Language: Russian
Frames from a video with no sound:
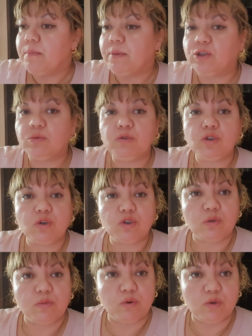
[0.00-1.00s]
Потом еще,
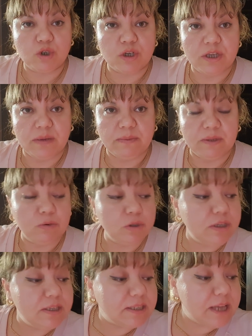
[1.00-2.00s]
чтобы хуже не было. Вот
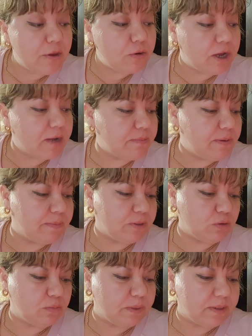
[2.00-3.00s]
не знаю, как мне
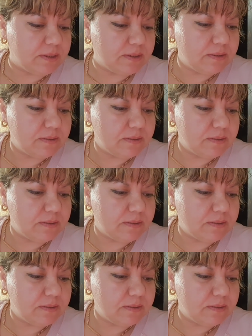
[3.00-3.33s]
поступать.